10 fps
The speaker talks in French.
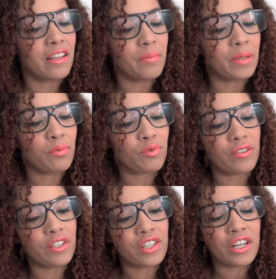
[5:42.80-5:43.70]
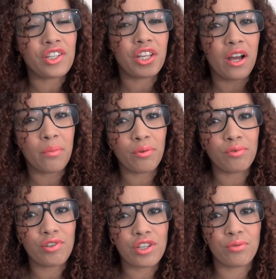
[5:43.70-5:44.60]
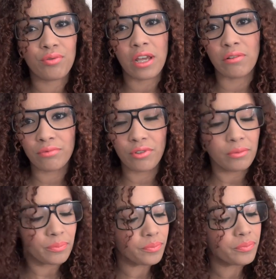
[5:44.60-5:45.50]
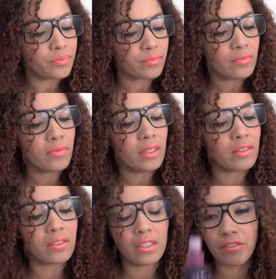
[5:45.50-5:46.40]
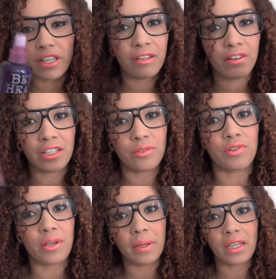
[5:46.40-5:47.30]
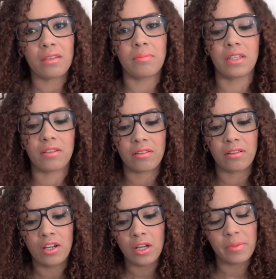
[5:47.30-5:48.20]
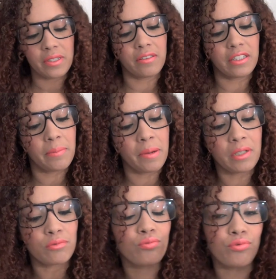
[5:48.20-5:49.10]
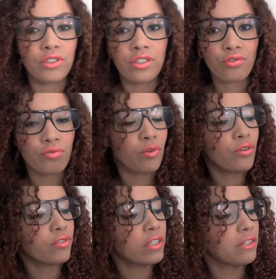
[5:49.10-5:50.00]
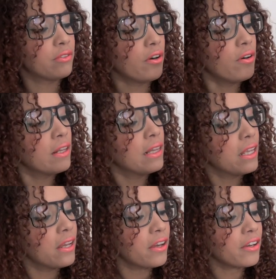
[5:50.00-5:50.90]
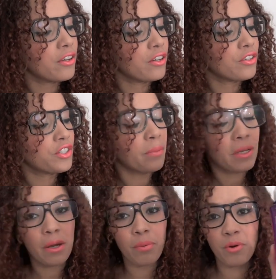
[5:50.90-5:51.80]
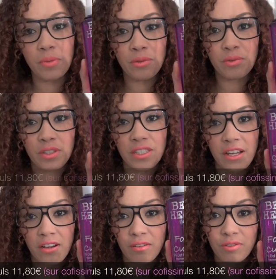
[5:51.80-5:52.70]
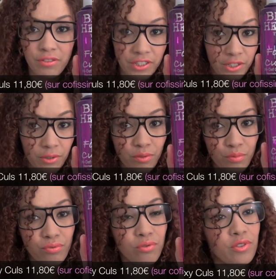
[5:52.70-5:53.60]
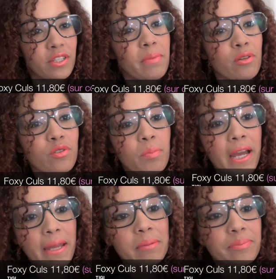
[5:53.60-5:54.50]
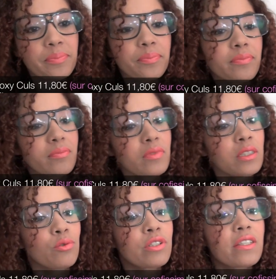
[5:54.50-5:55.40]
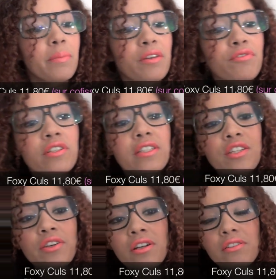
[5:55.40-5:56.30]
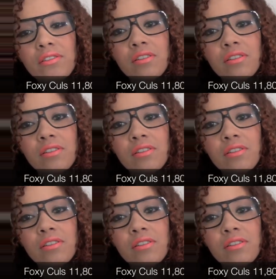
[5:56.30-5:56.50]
mais bon, j'avais déjà acheté un produit chez eux il y a longtemps ça n'avait rien à voir avec ce que j'ai pris, mais euh, ça avait été pas mal, donc je me suis dit tiens, je vais me relancer là-dedans. Euh, j'ai pris un premier, donc c'est un définisseur de boucle aussi, mais en spray. Donc il s'appelle Foxy Curls.